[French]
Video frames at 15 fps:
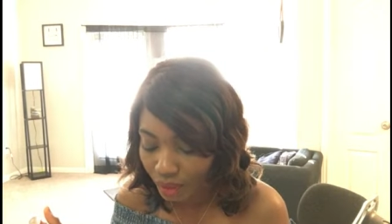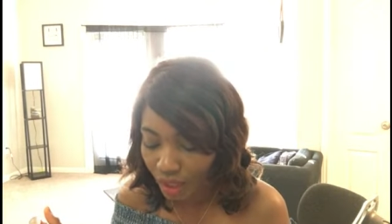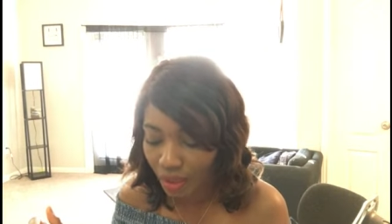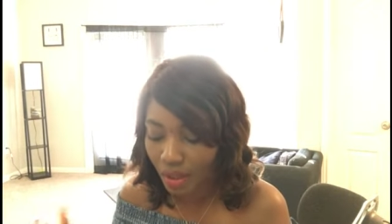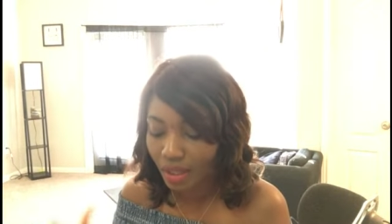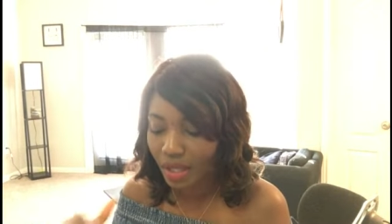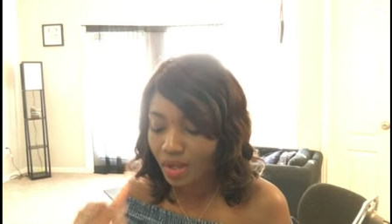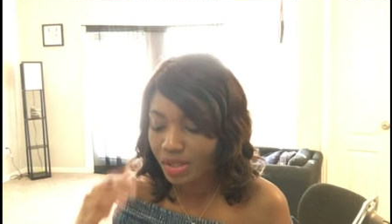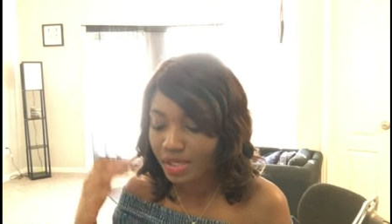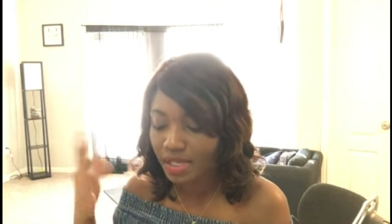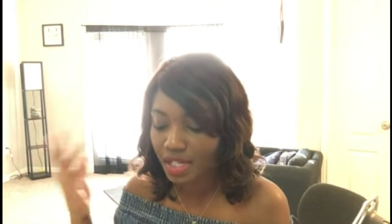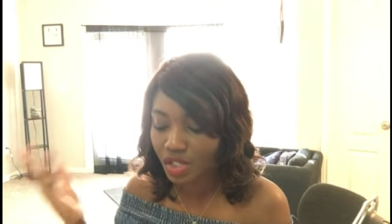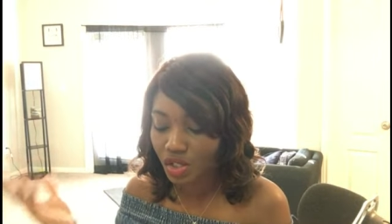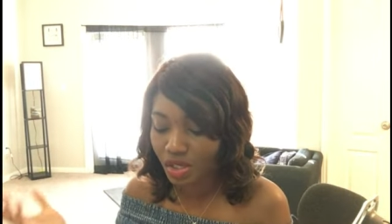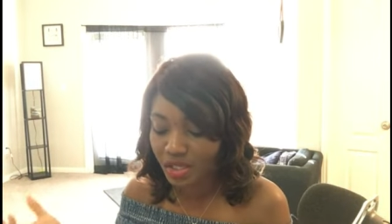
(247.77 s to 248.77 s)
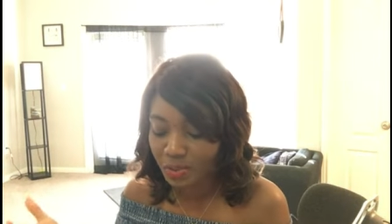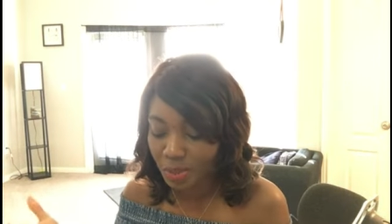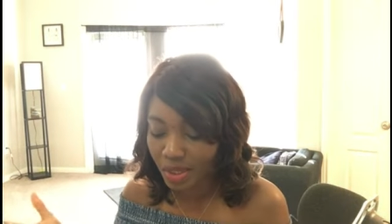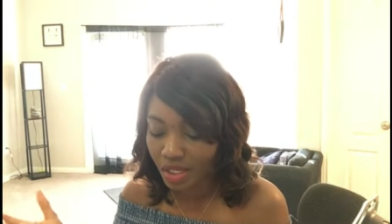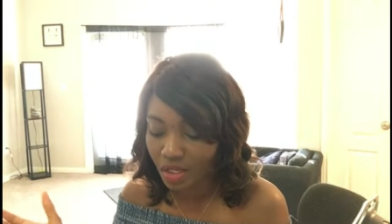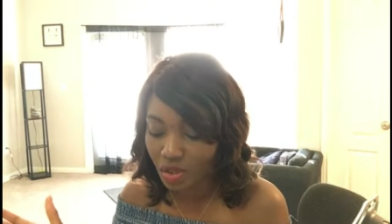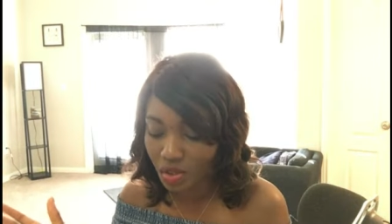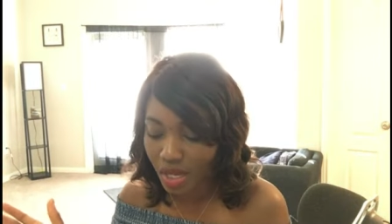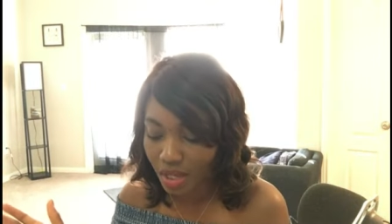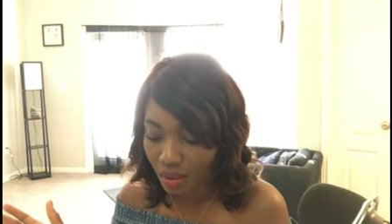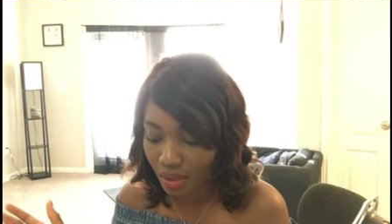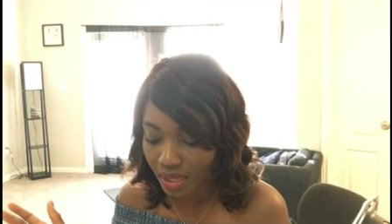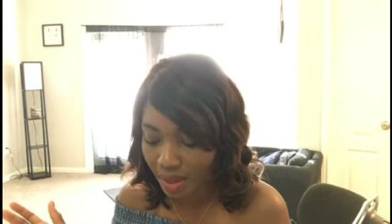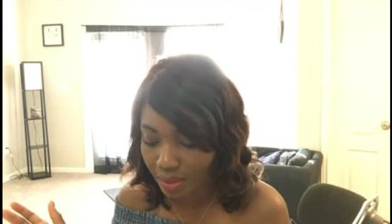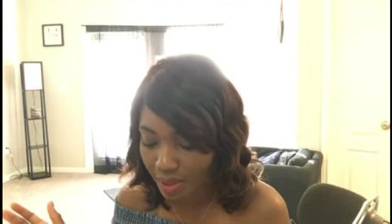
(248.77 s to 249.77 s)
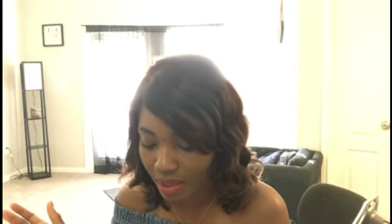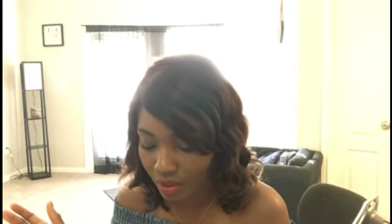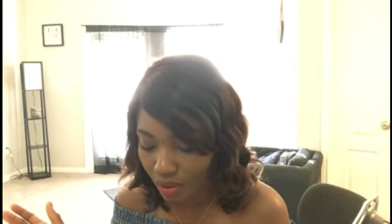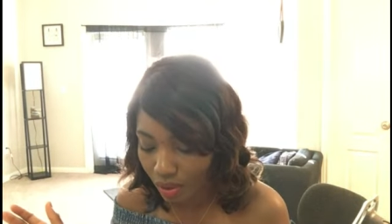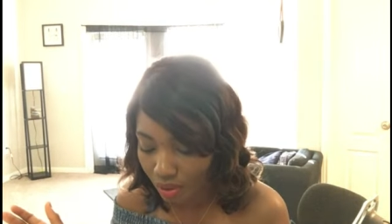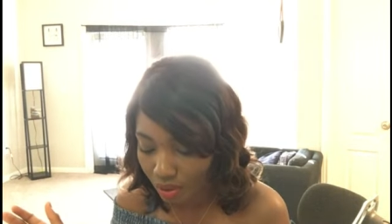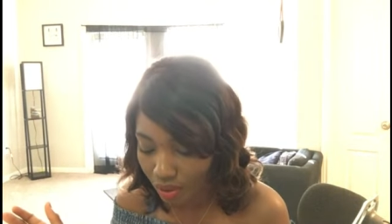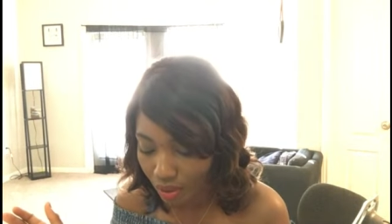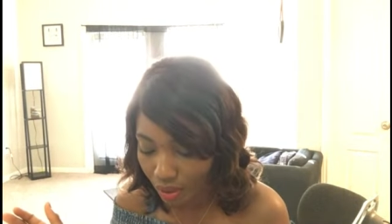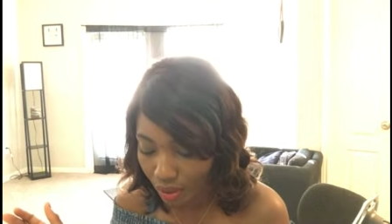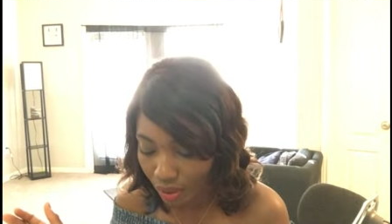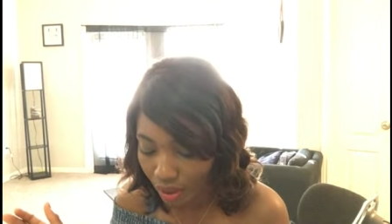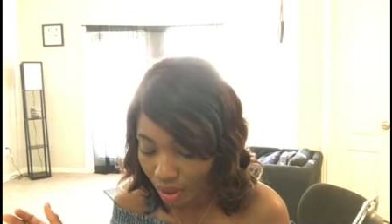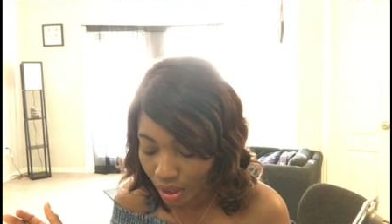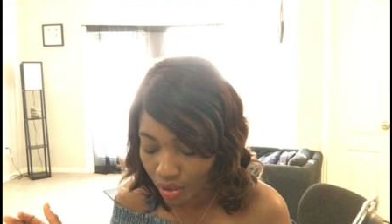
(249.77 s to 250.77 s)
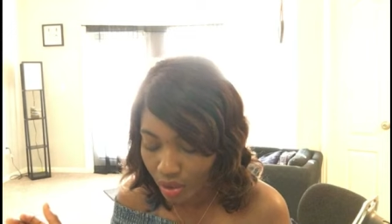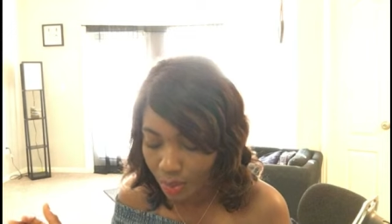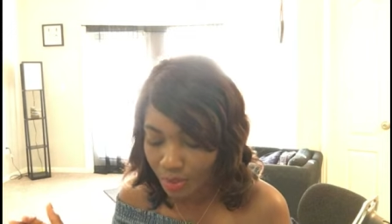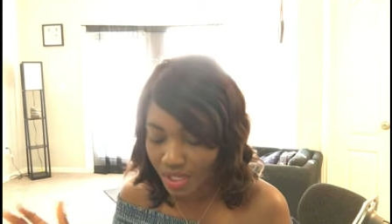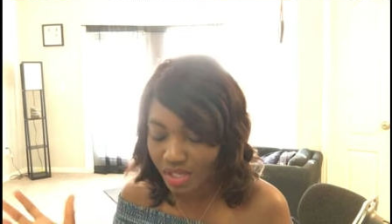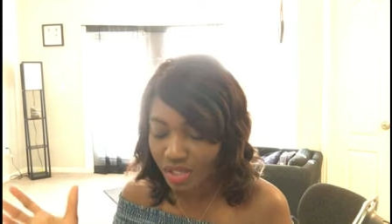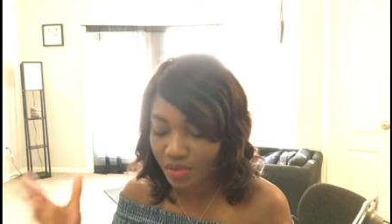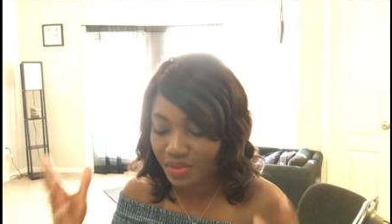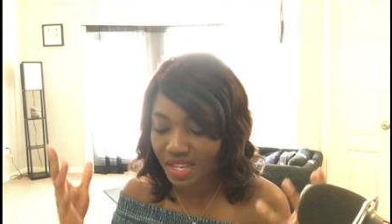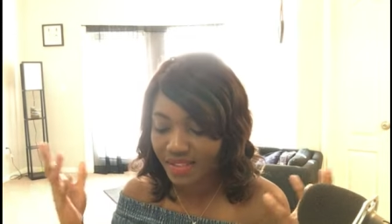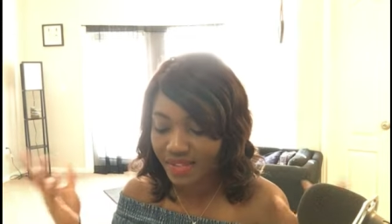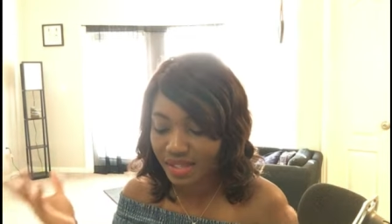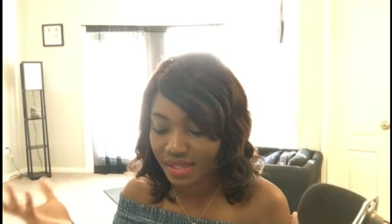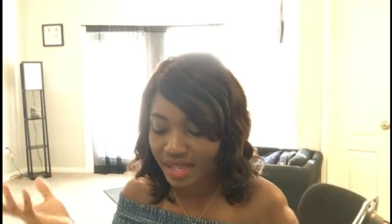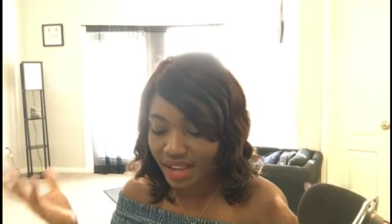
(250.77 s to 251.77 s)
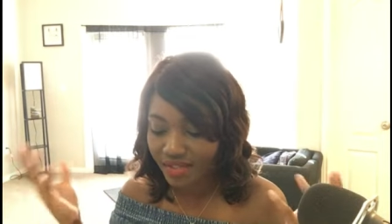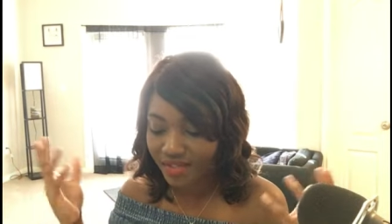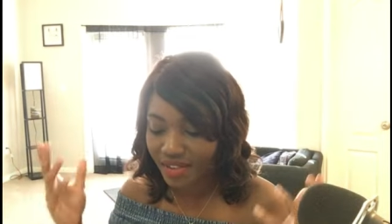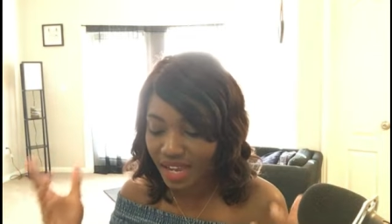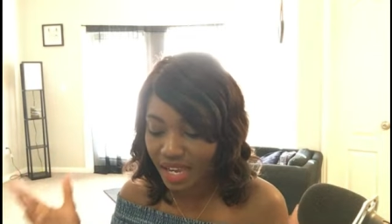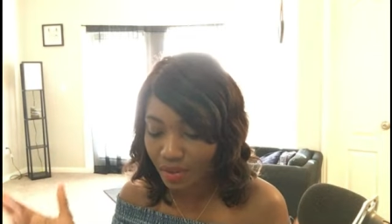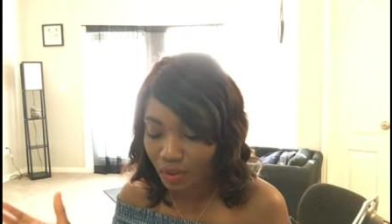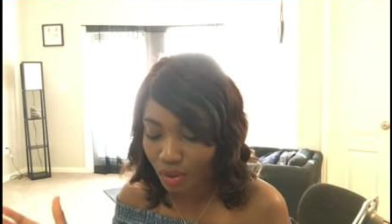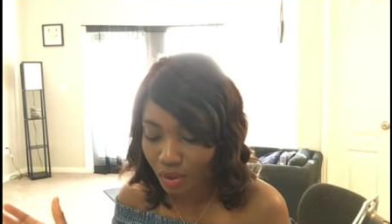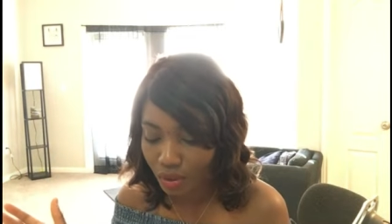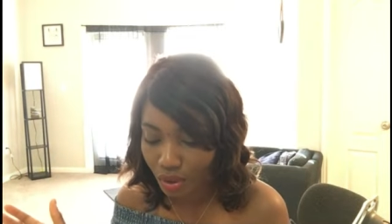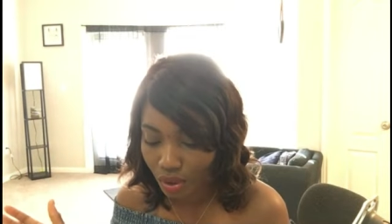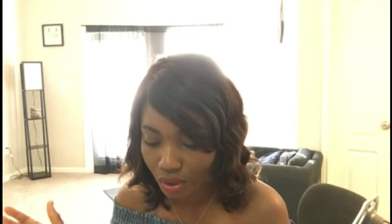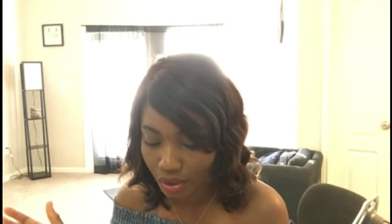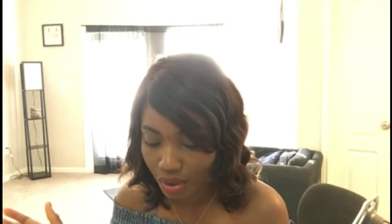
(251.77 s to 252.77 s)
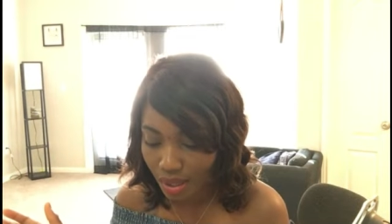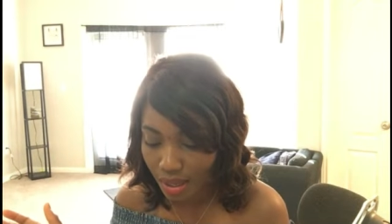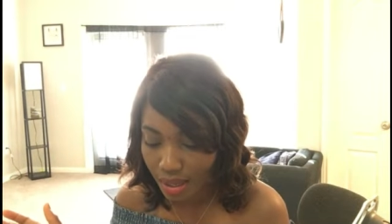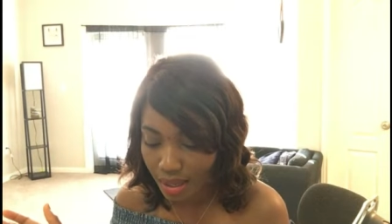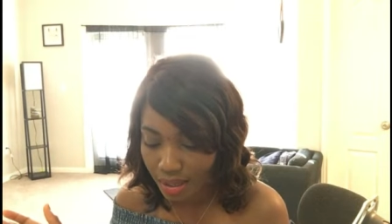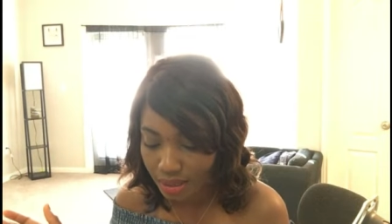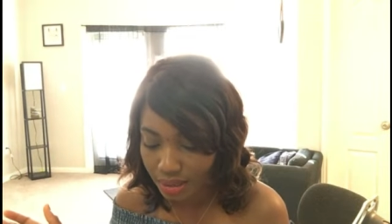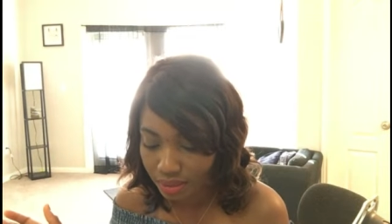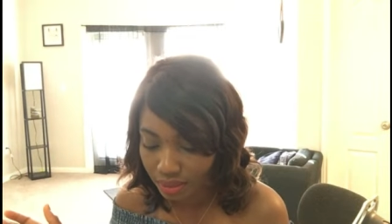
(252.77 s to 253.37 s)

Et on a aussi des gens spirituels qu'on appelle docteurs. Donc peut-être que vous avez ici affaire à deux docteurs.